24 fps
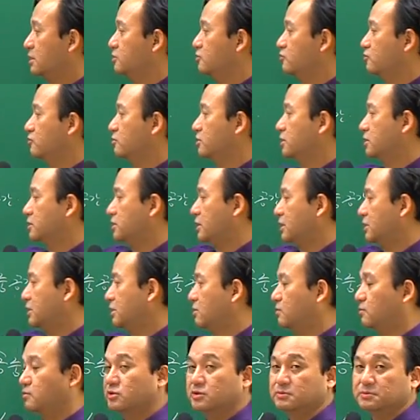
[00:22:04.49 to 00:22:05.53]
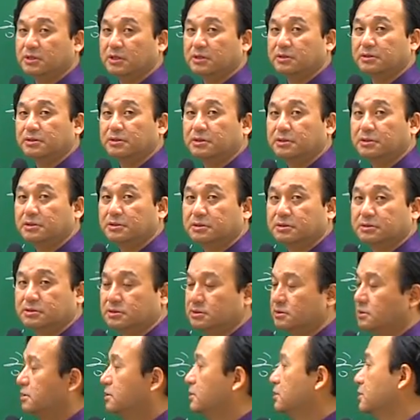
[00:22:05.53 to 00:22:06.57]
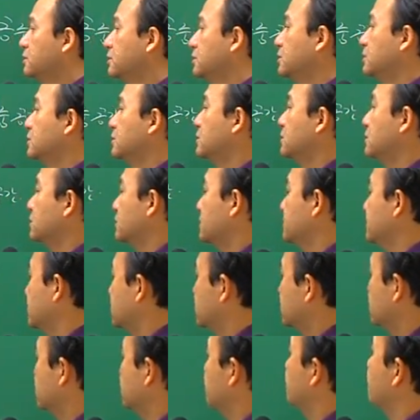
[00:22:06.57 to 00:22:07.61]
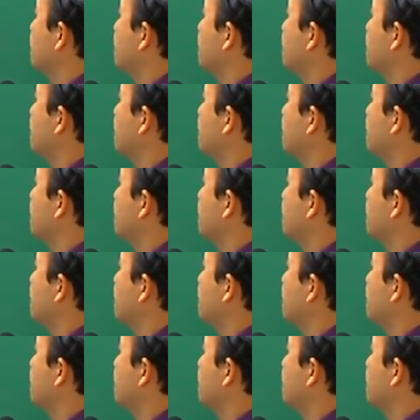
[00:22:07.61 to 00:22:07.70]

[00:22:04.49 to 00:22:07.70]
죽을 이렇게 잘랐다고 보시면 돼요. 그죠? 그러면은